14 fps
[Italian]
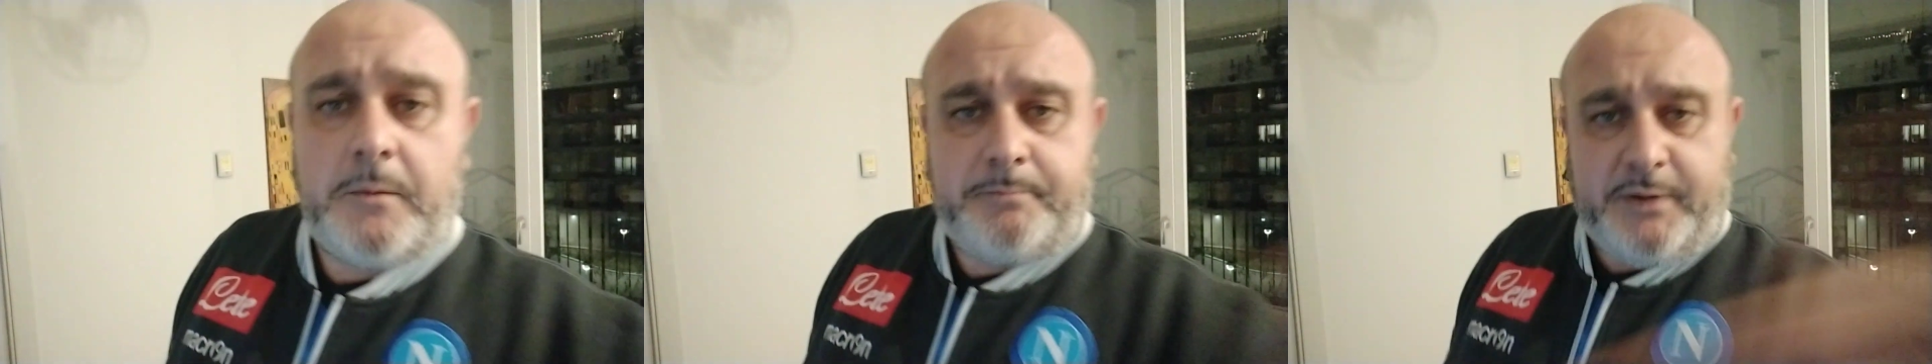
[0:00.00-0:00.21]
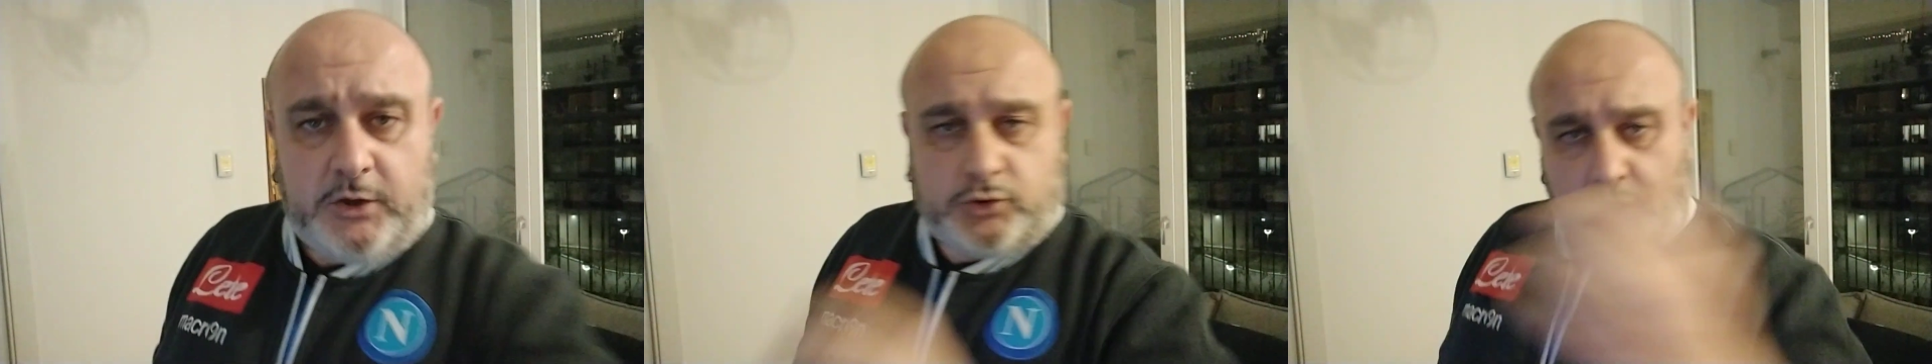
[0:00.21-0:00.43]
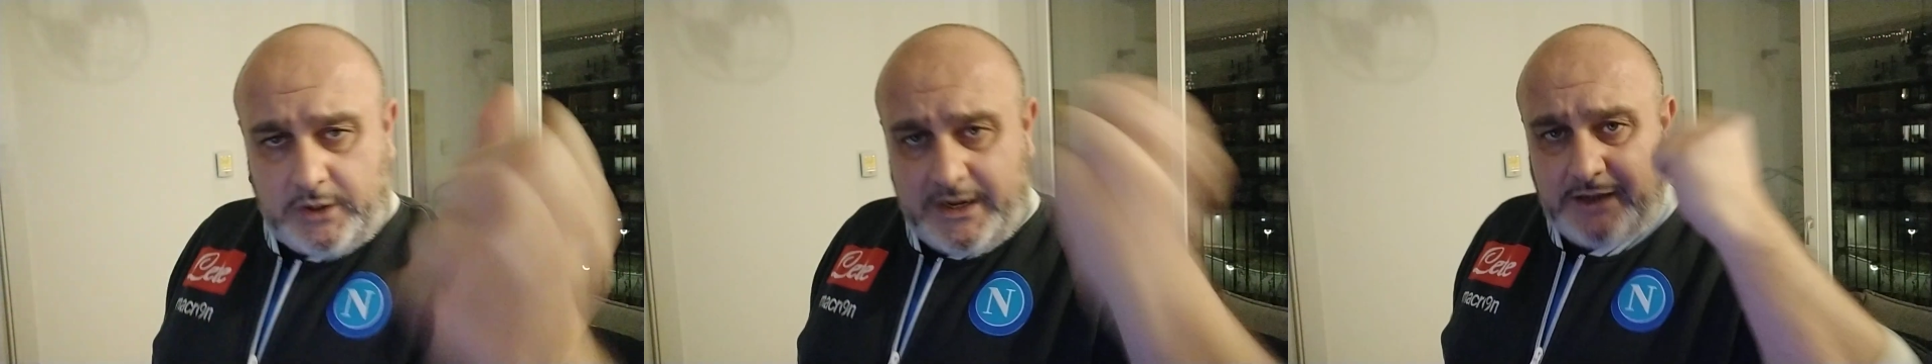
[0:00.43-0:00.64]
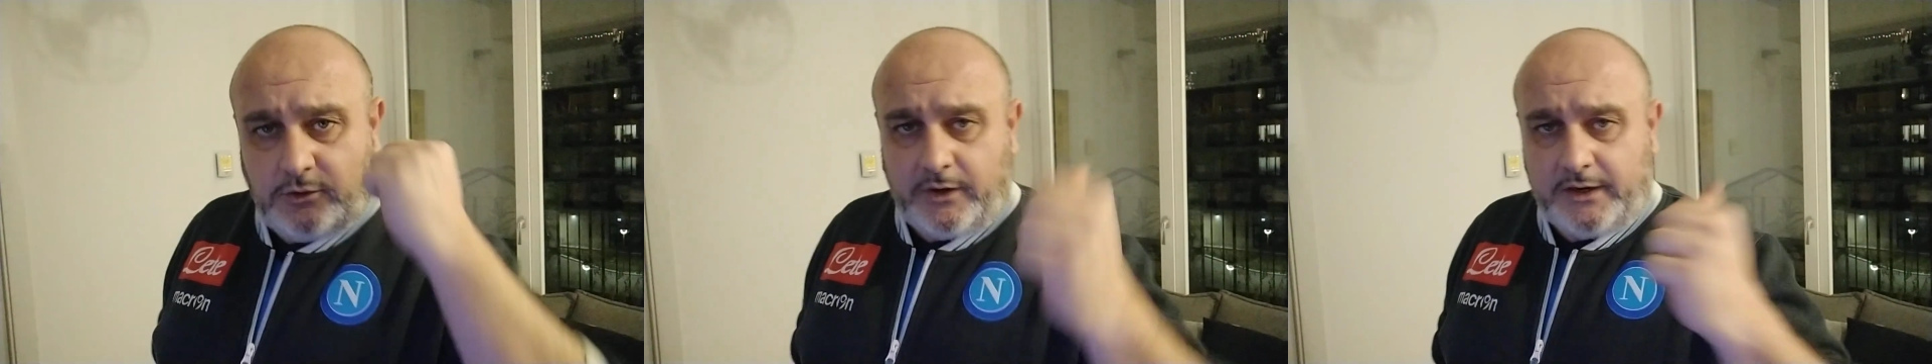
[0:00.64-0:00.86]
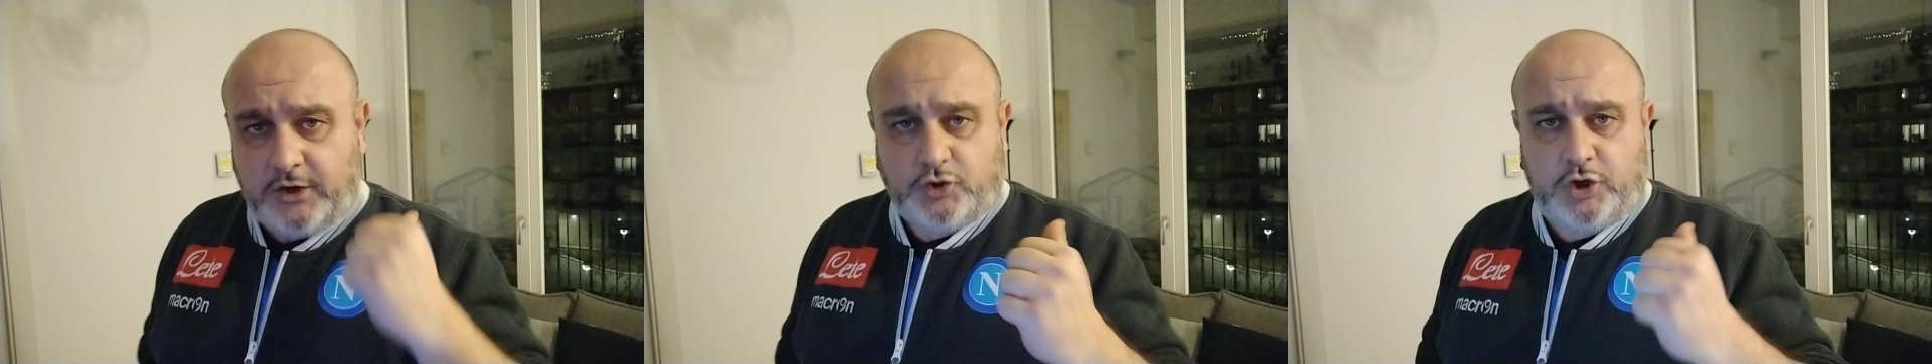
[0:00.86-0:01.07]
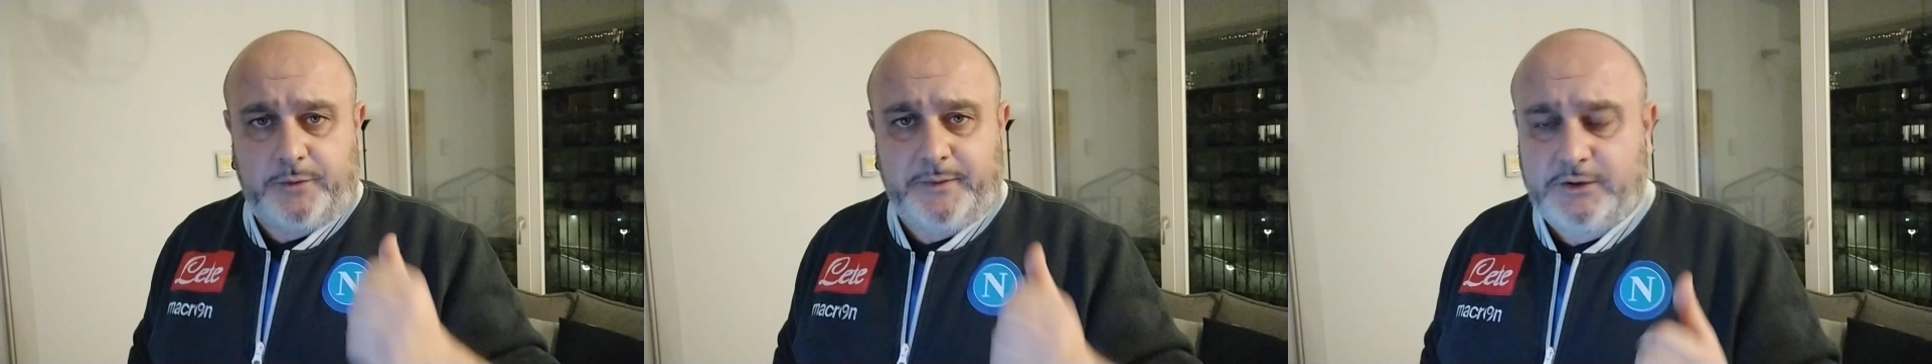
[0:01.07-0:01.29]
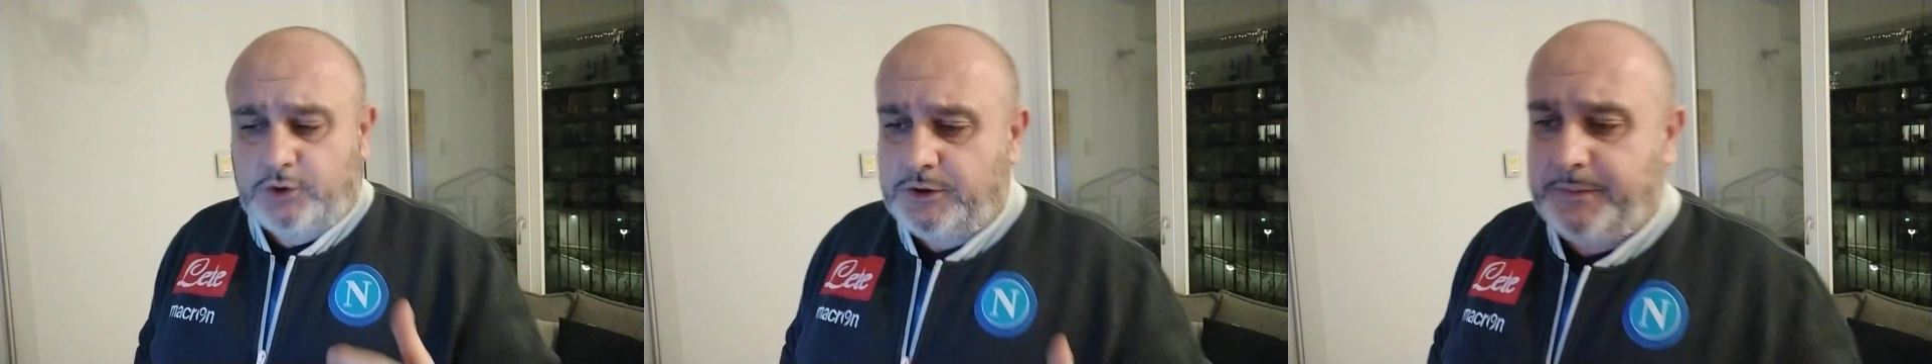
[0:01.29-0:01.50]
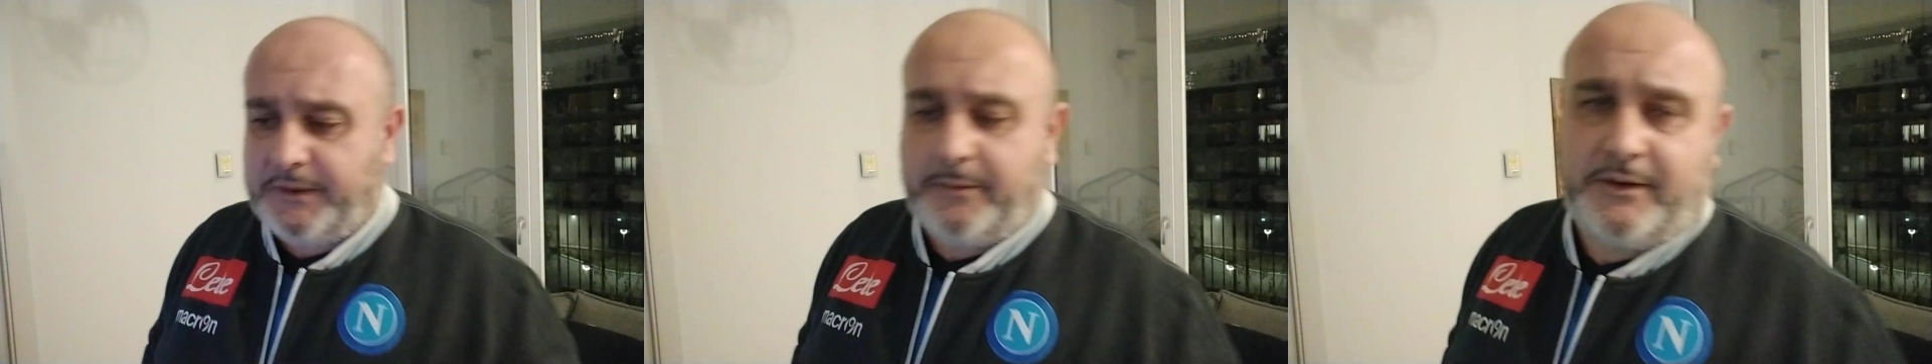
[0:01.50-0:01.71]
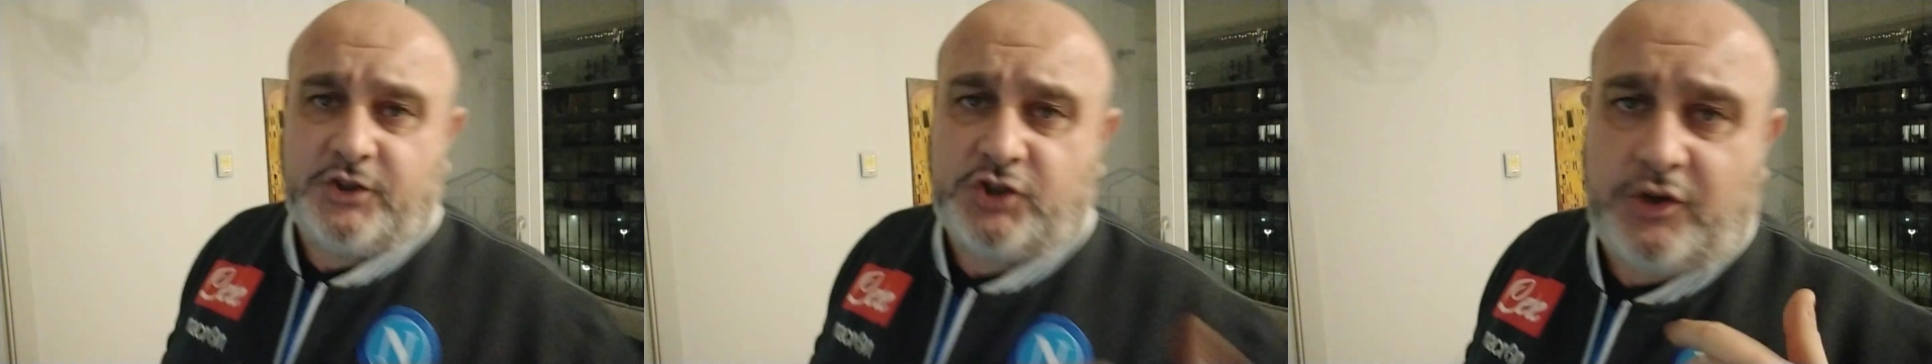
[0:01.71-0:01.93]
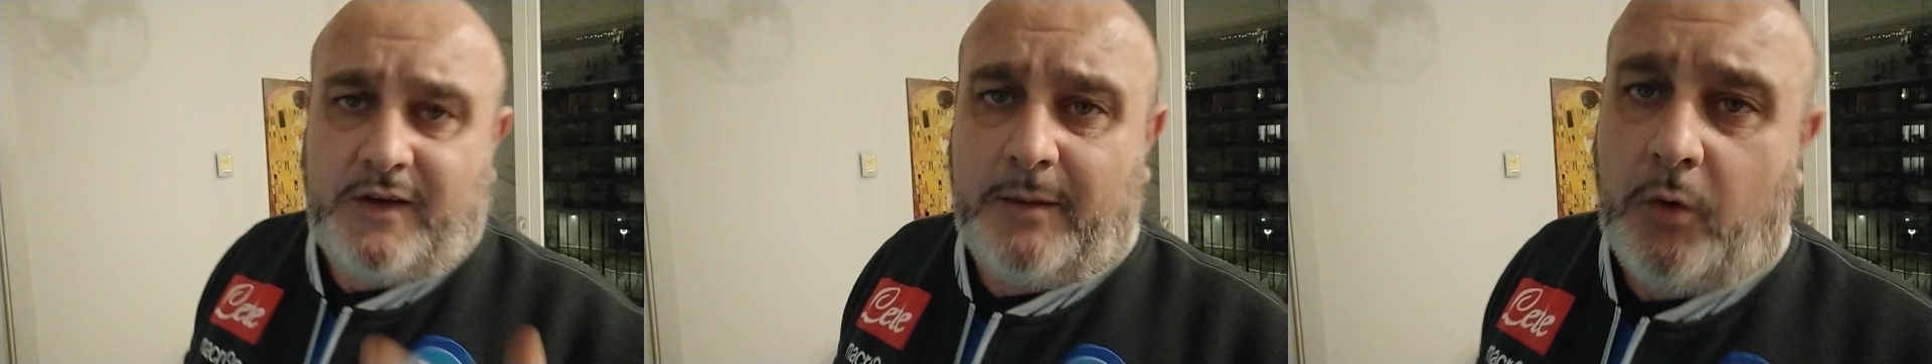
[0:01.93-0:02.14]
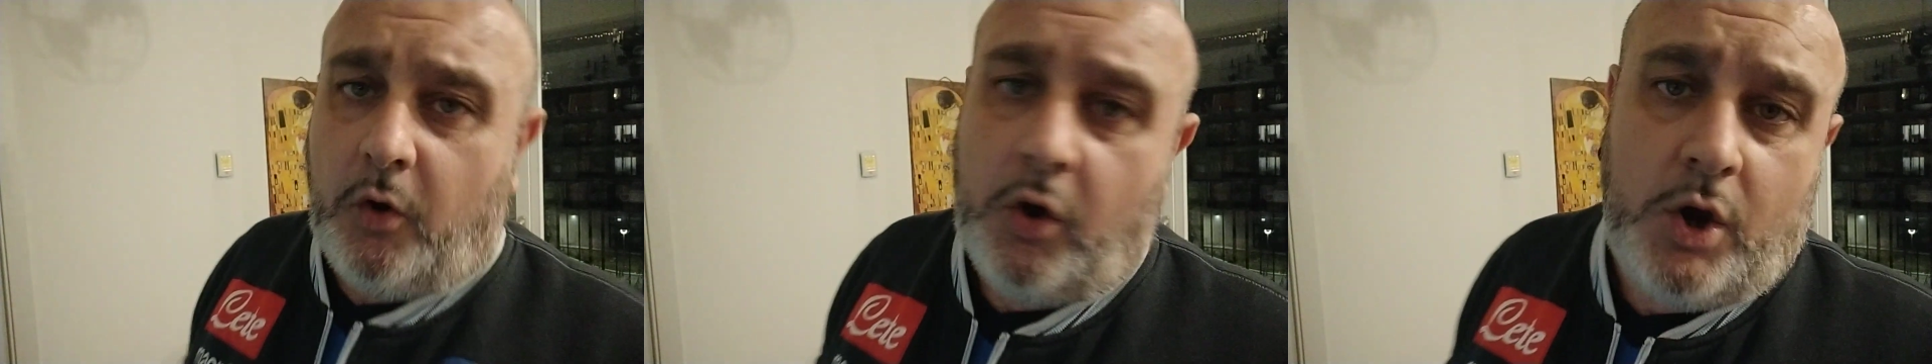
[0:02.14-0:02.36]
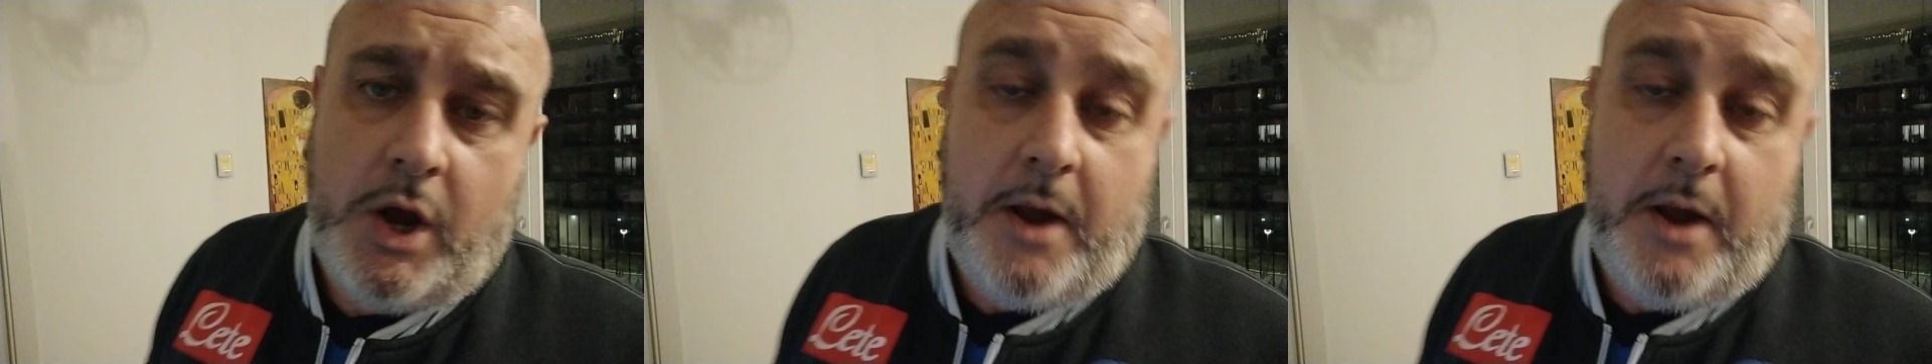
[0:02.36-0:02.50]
Però tornando al ragionamento di prima, dicevamo